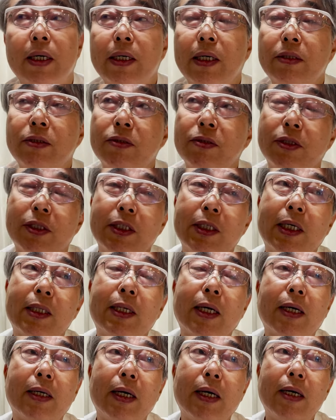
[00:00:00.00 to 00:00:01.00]
いが中心やった
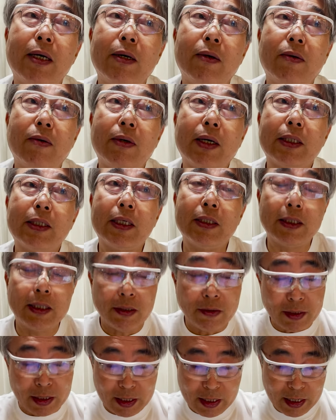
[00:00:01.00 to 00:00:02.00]
かな多かったんちゃう
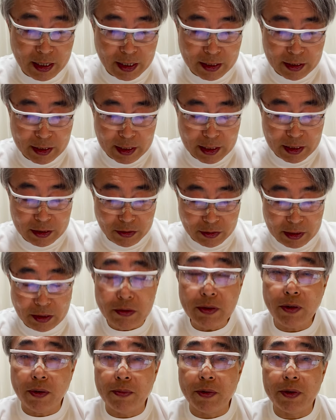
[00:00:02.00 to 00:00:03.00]
かなそんなふう
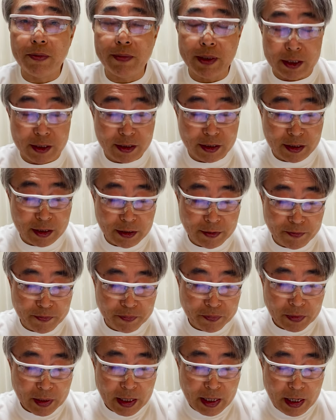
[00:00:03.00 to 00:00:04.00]
に思います。
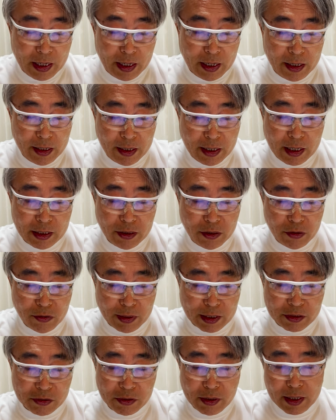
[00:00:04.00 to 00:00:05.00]
変化球
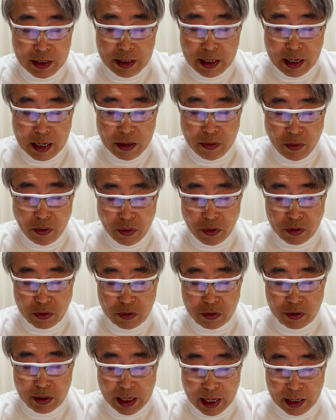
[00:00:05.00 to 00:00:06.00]
はスライダー、
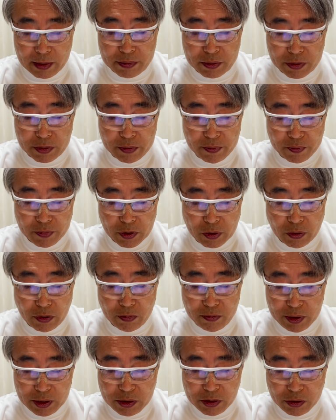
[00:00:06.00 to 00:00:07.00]
フォーク、カーブ。この
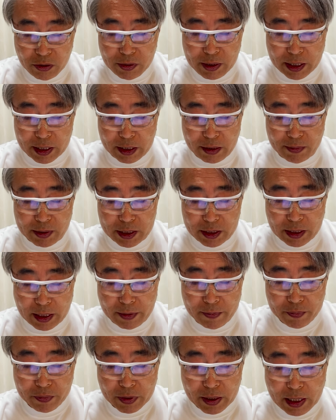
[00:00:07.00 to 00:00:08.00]
3つを投げてました。
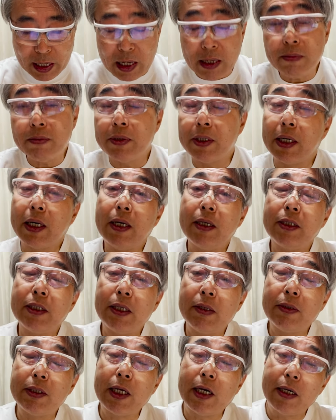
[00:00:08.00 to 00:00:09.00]
カーブに関して
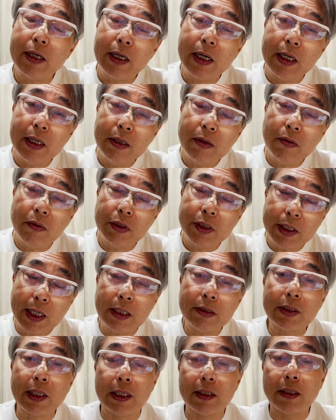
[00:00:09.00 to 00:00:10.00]
は3回以降しか
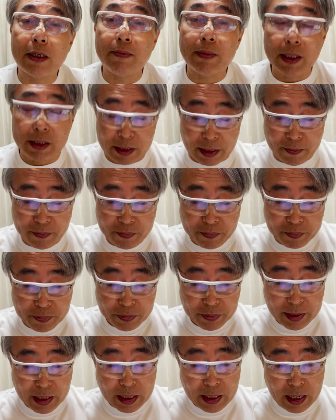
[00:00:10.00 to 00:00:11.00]
使ってません。
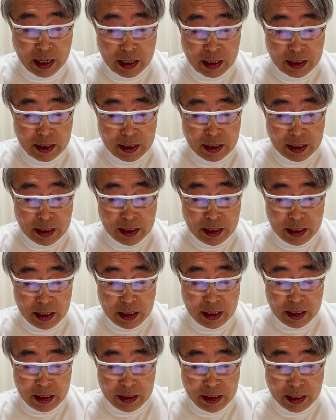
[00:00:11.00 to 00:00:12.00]
だから、
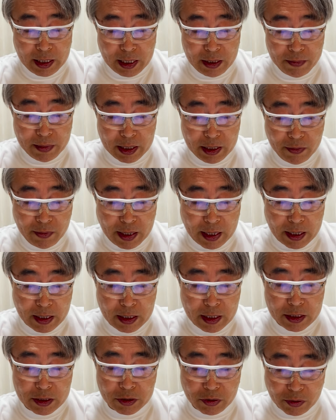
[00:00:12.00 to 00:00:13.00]
えー、2回まで
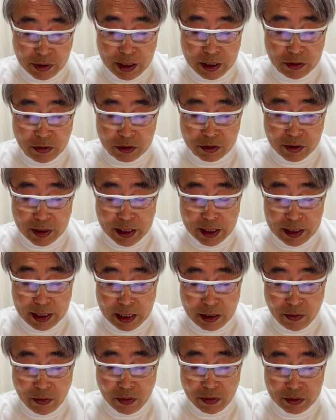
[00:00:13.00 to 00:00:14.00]
はストレート、
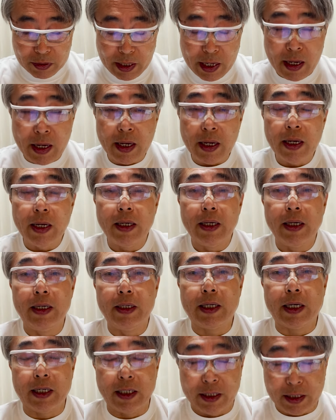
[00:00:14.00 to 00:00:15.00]
スライダー、フォークで、えー、
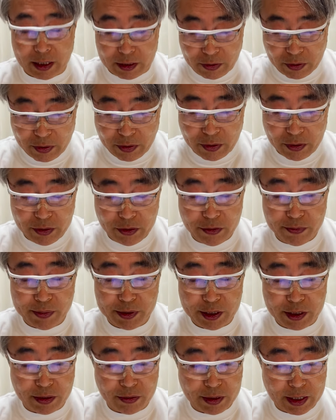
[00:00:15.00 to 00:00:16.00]
投げてたという
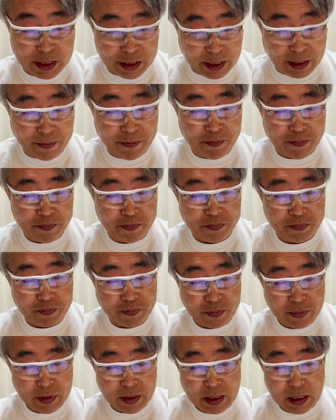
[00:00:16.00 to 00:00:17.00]
ピッチングでした。
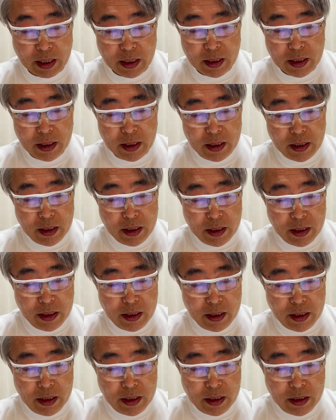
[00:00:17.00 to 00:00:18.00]

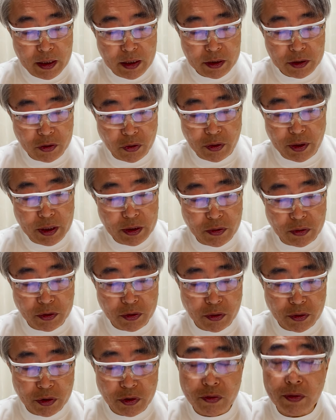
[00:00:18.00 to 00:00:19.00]
えー、ストレート
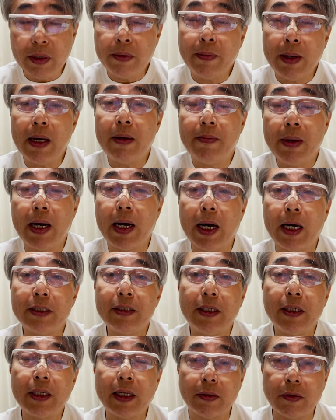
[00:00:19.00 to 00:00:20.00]
直球はまあまあ
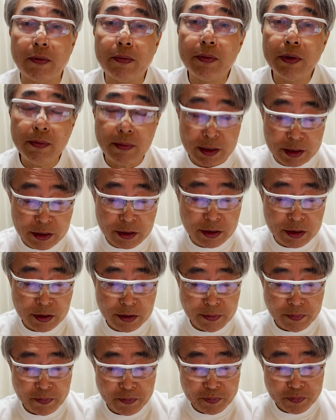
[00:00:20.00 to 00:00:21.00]
走ってたと思います。
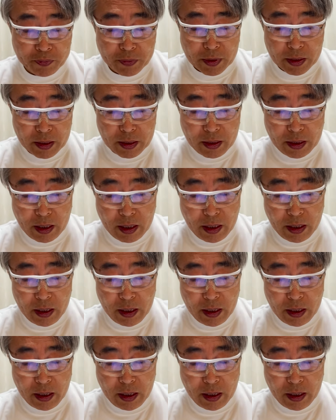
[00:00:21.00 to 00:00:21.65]
で、